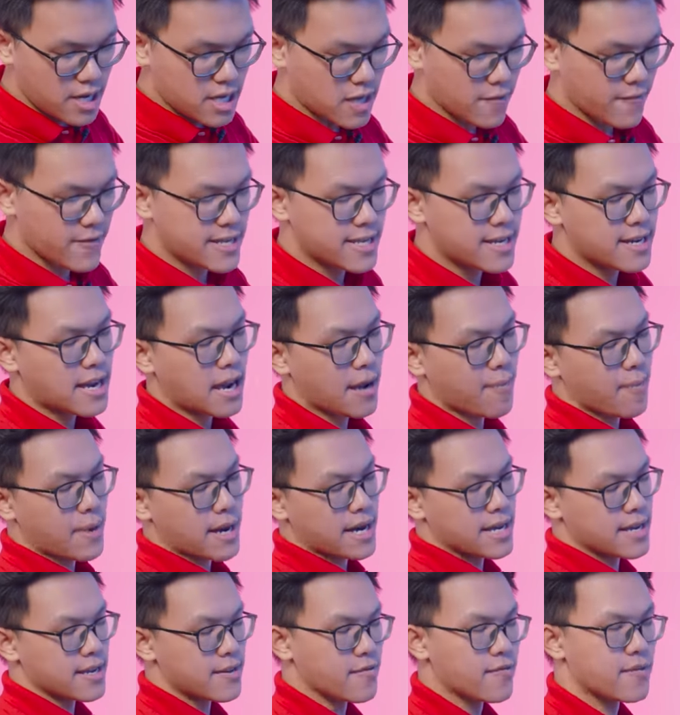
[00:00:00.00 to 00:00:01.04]
Tại vì chiếc cạc
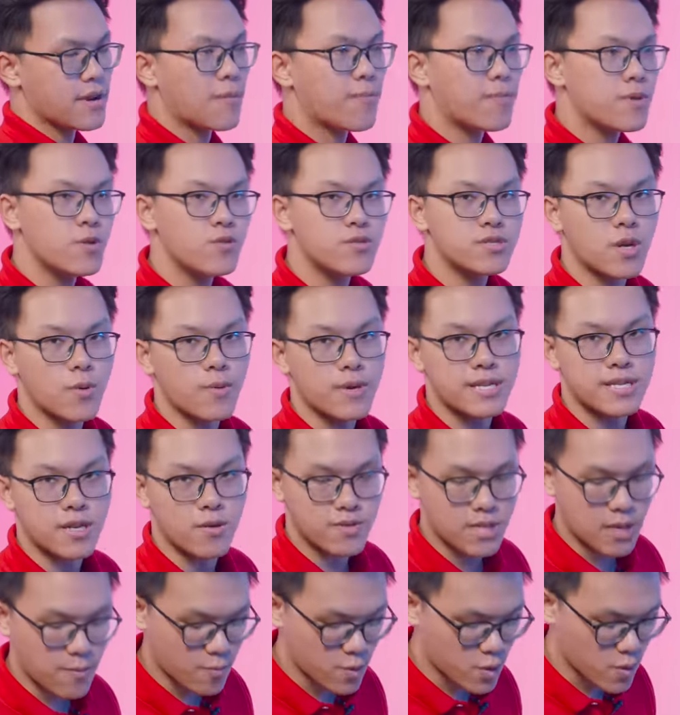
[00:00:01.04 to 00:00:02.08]
màn hình
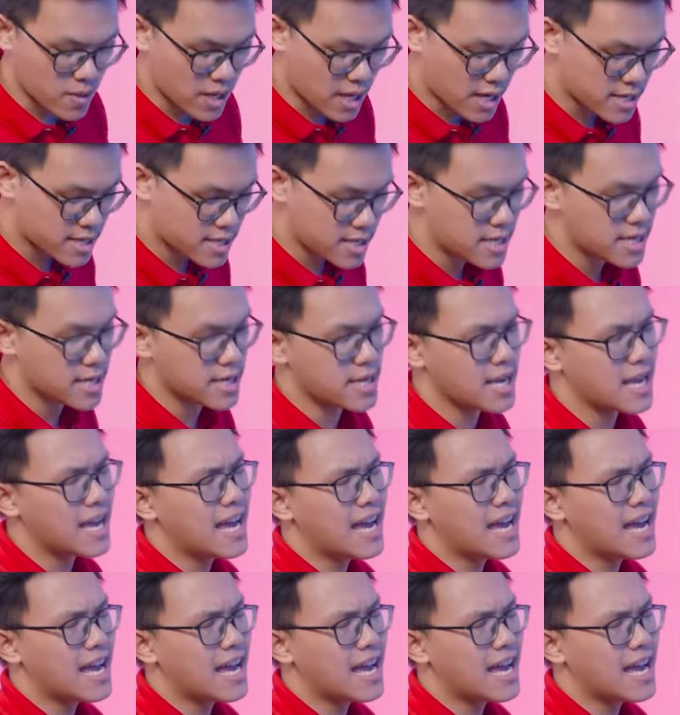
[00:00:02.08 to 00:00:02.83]
W6600 của chúng ta chỉ